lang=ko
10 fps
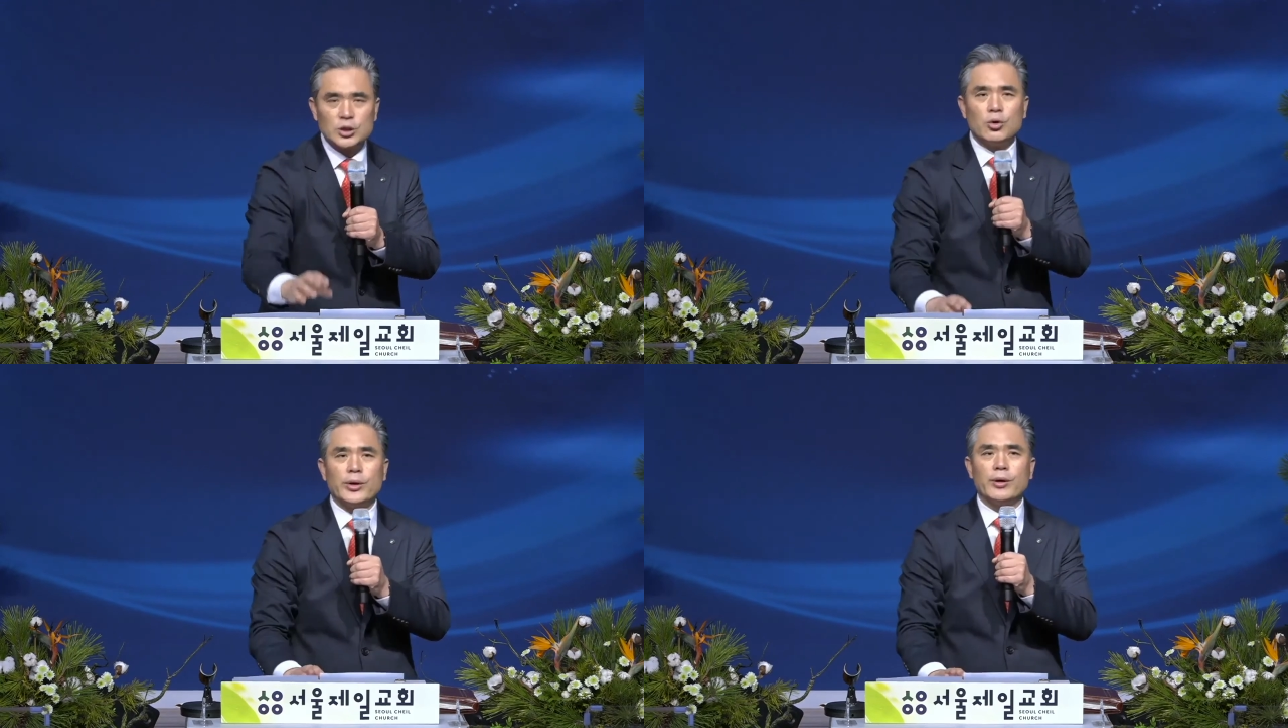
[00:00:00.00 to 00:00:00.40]

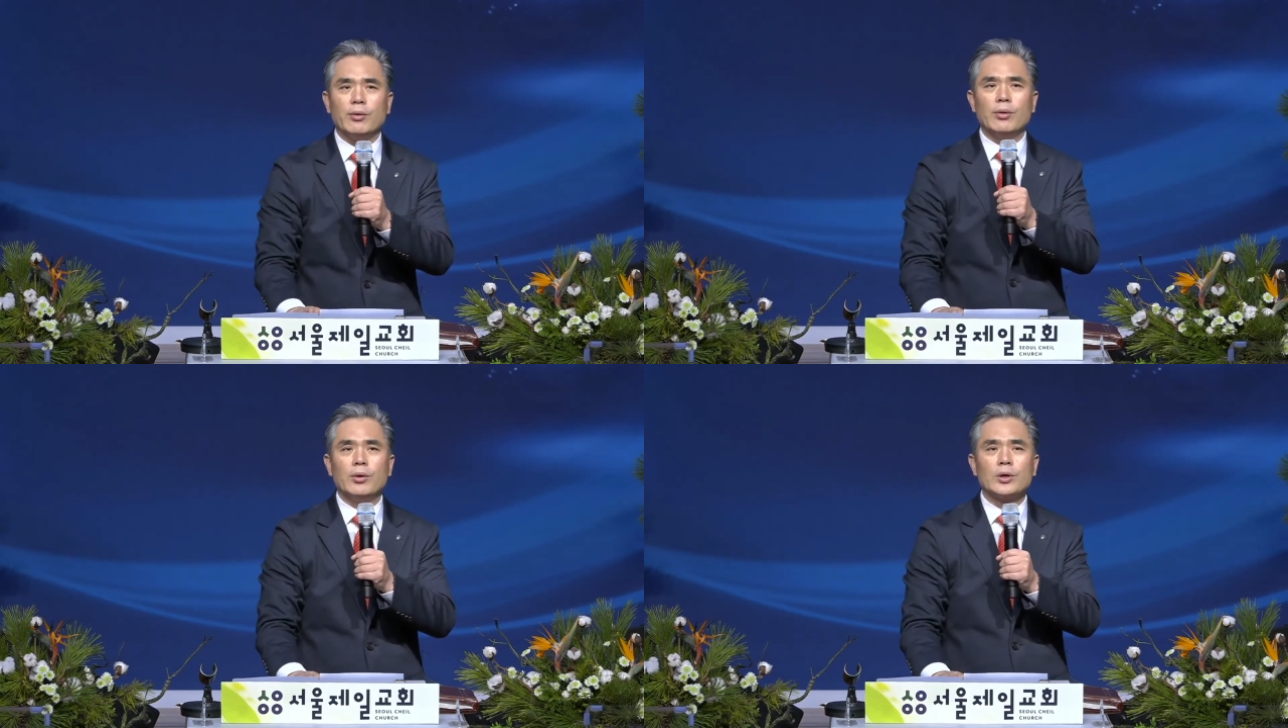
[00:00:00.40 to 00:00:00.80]

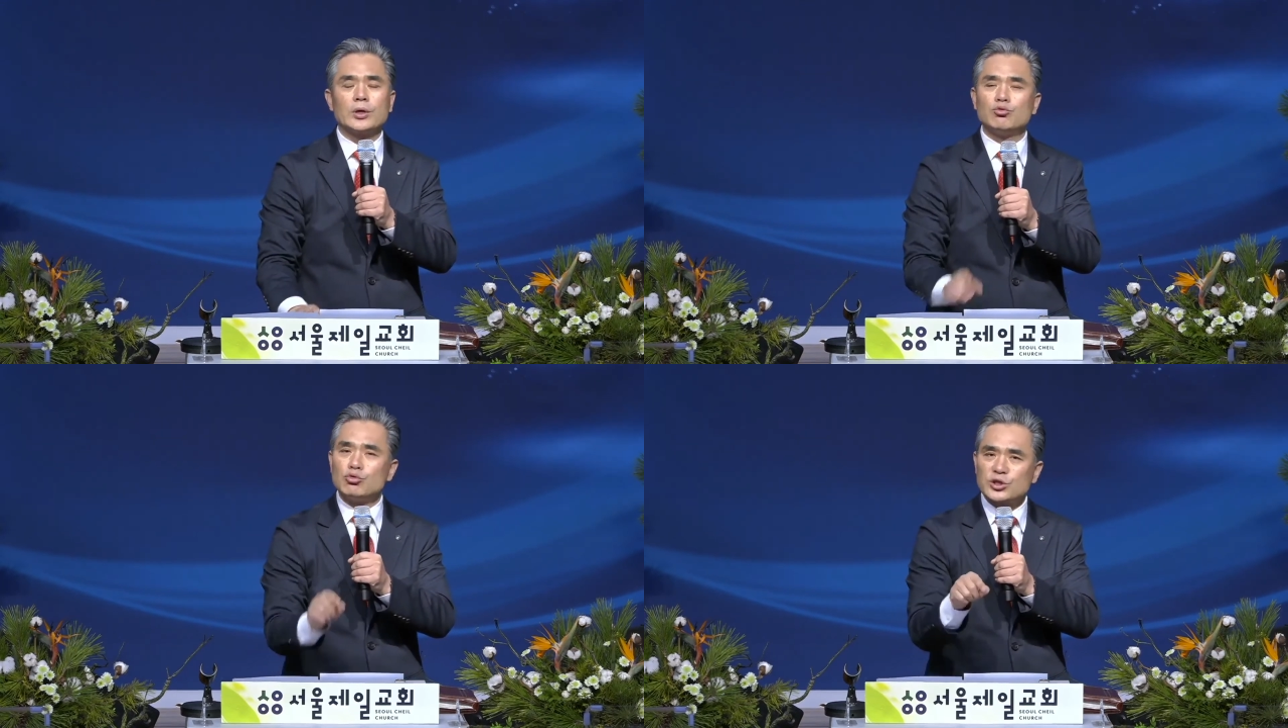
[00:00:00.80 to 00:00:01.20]
이거예요.
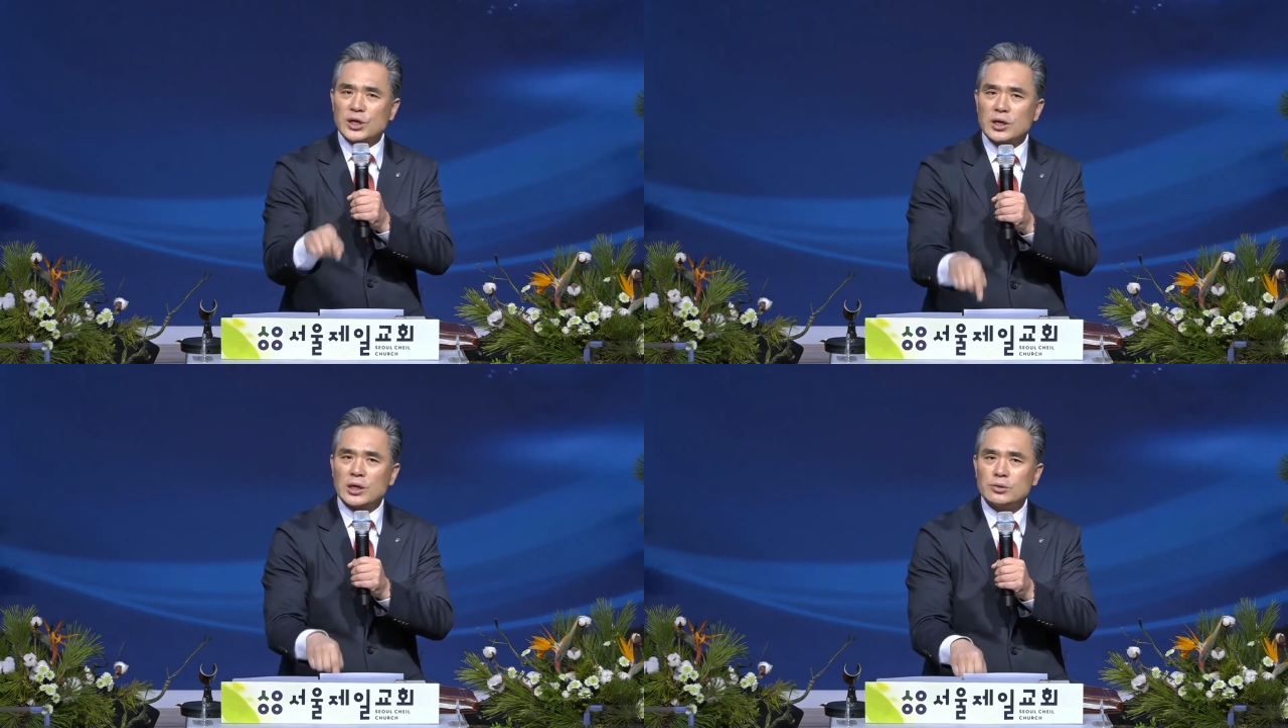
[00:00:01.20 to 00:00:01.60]
그러니까 누구
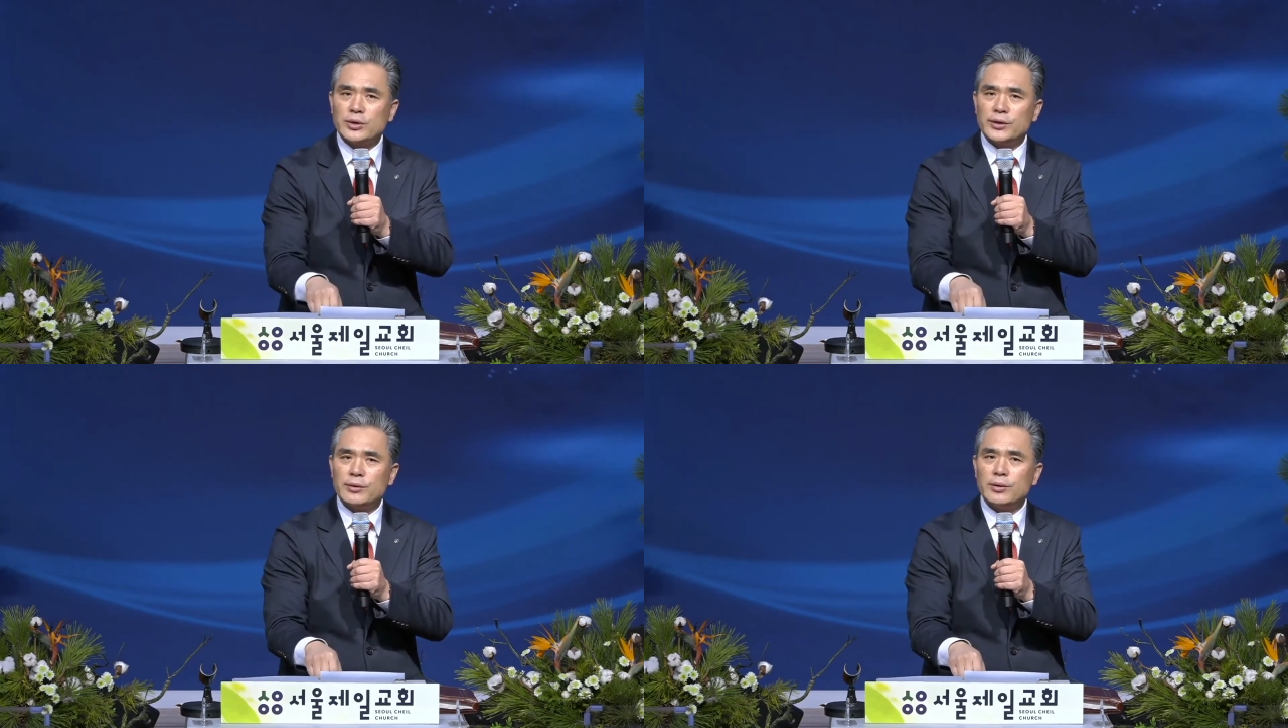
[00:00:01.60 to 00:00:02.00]
생각하는
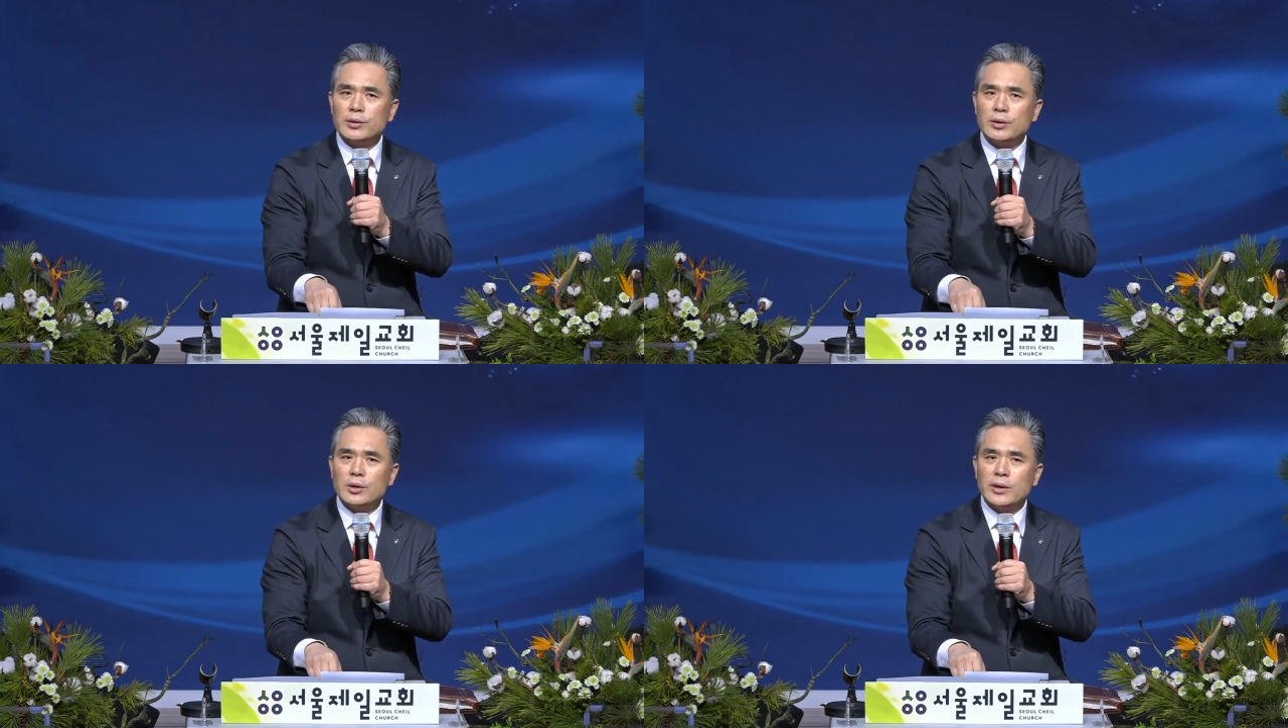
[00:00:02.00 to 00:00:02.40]
거예요?
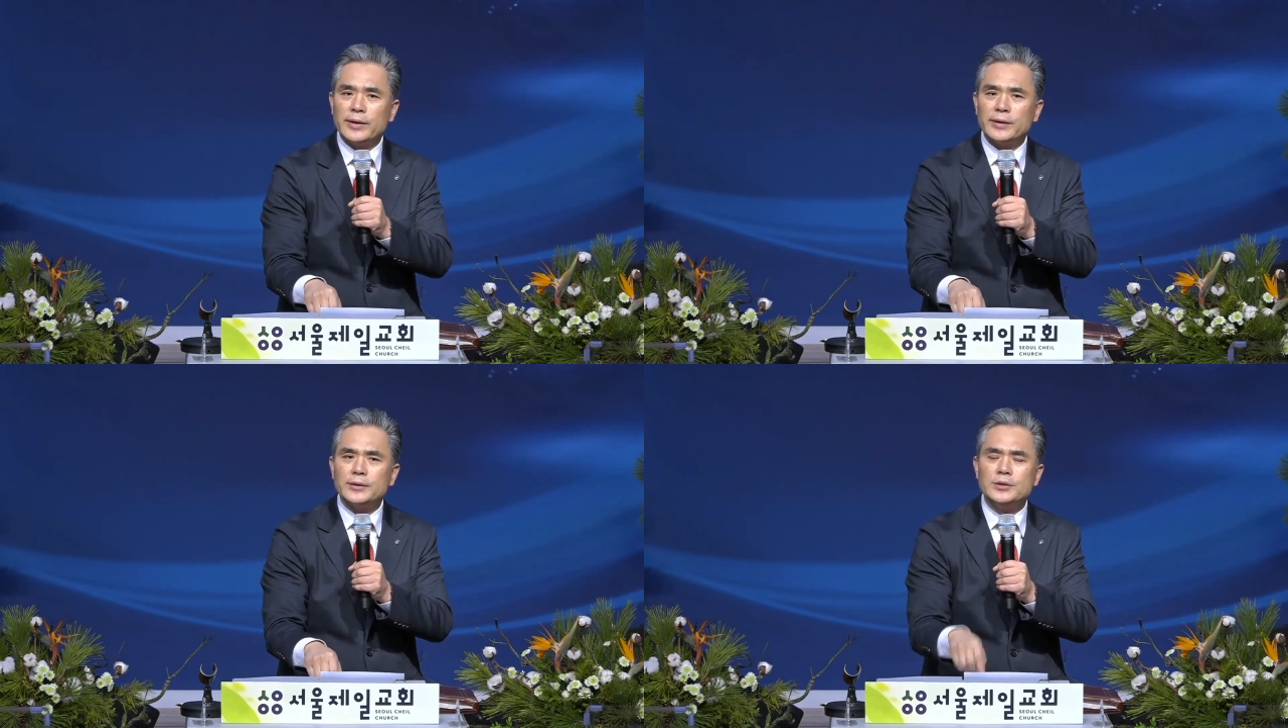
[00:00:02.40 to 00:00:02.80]

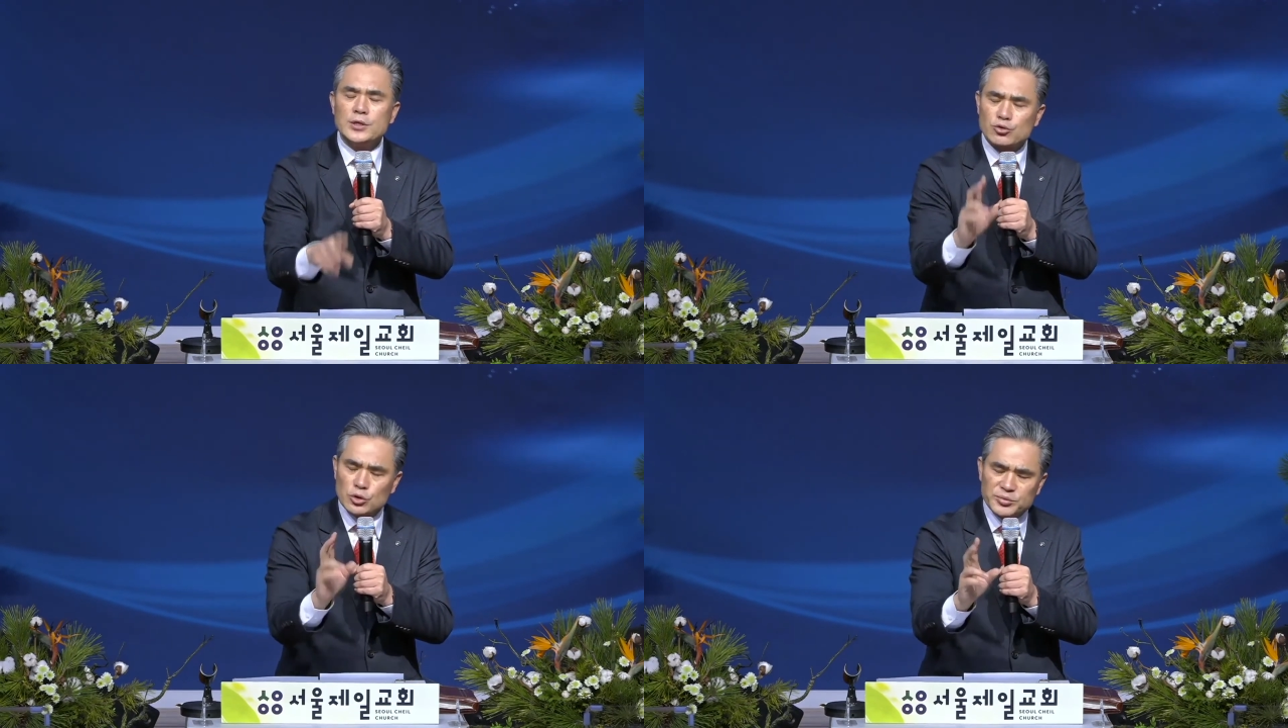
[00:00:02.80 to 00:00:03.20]

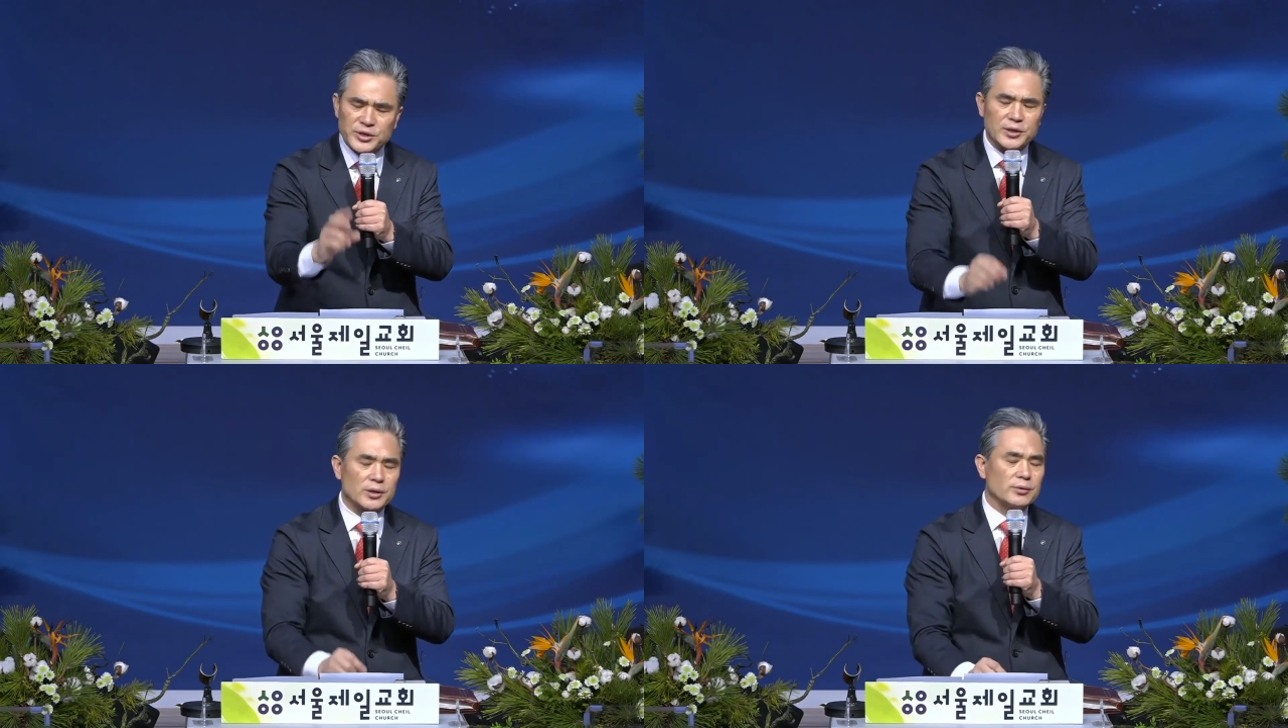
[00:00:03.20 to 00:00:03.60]
예수님
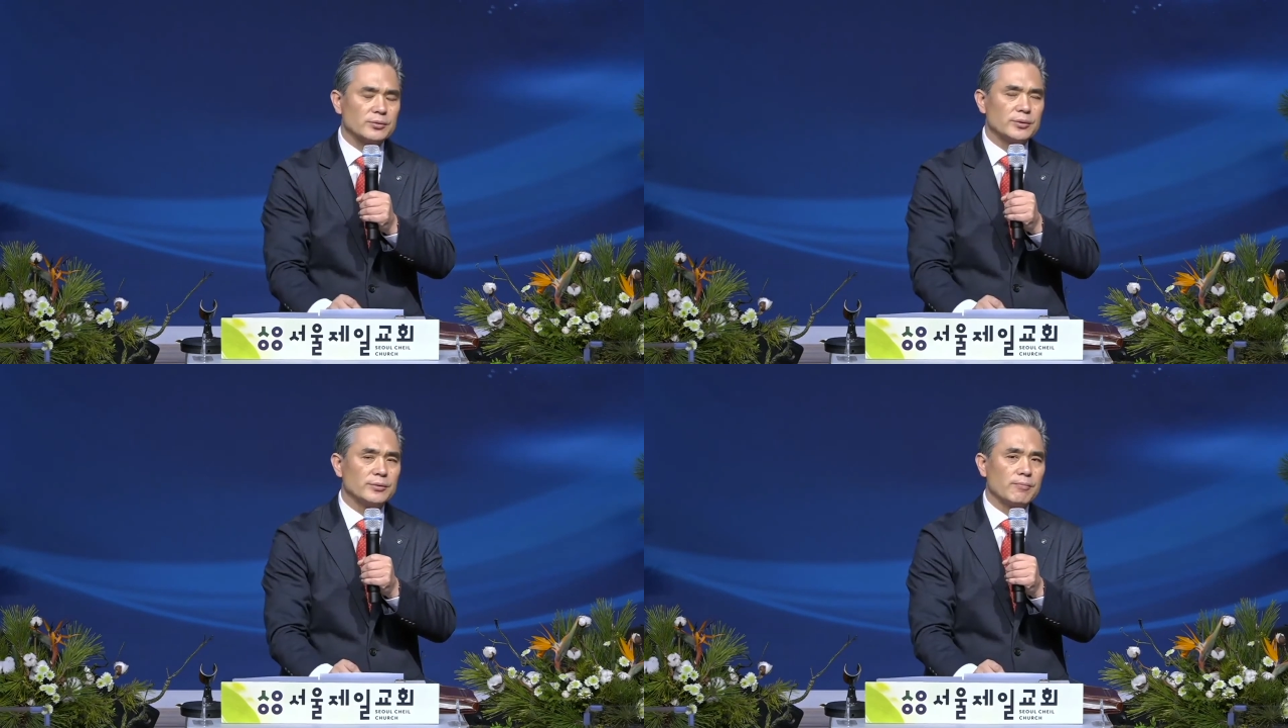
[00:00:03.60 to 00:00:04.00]
생각하는 거예요.